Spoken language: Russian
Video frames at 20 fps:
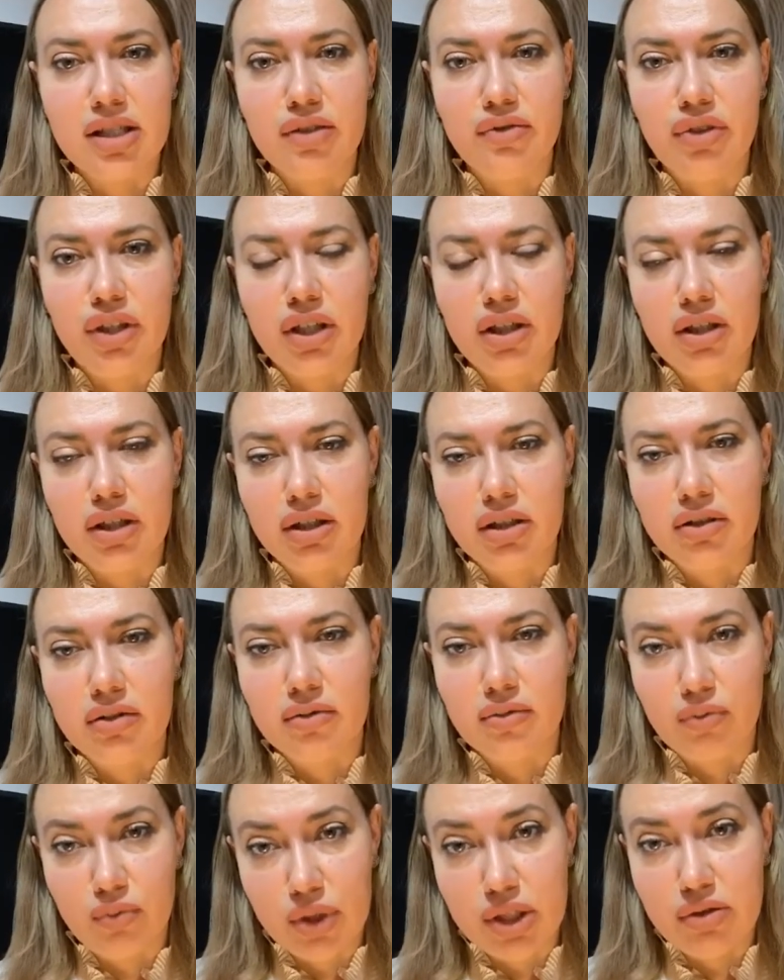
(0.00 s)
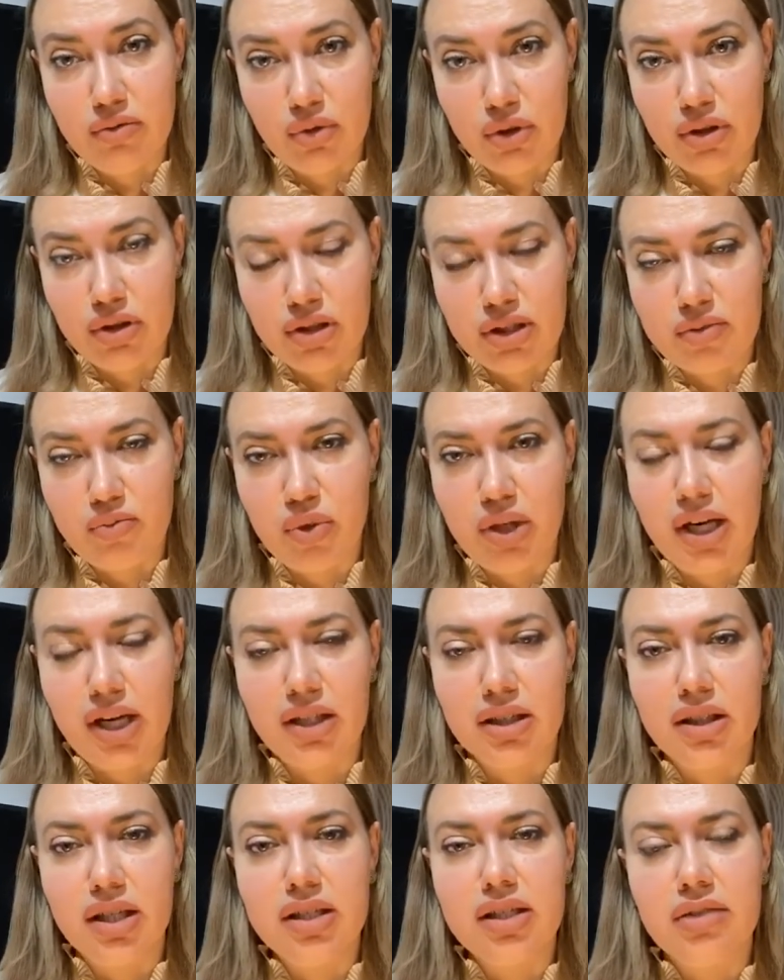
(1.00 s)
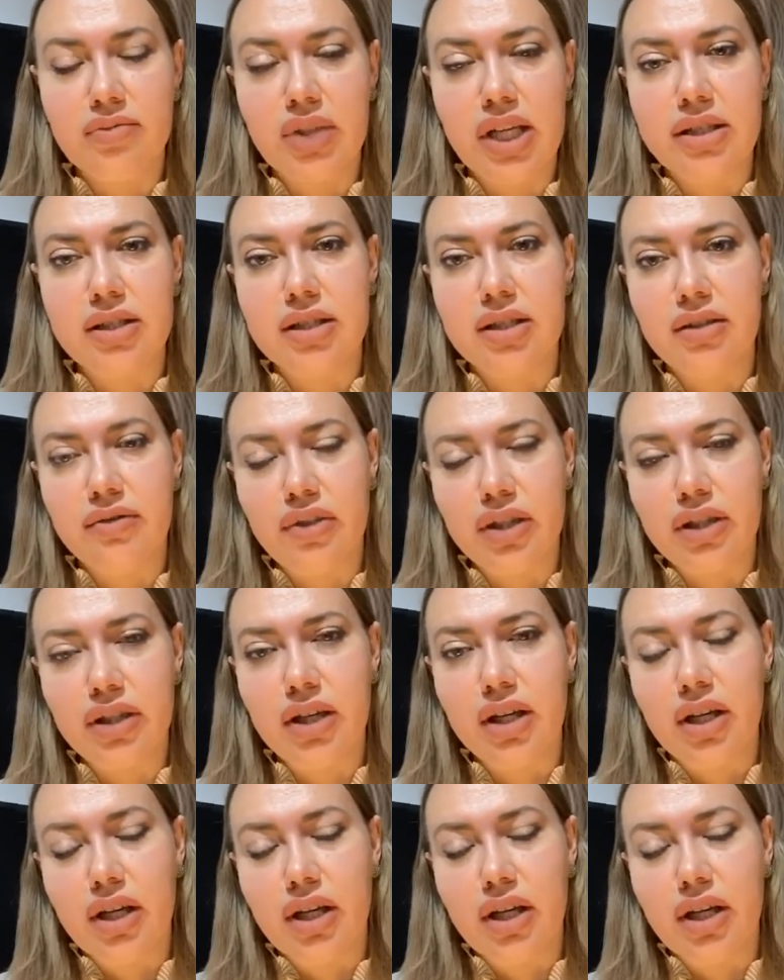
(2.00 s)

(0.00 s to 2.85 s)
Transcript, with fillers: век, мы сегодня разбирали, да, 17 век,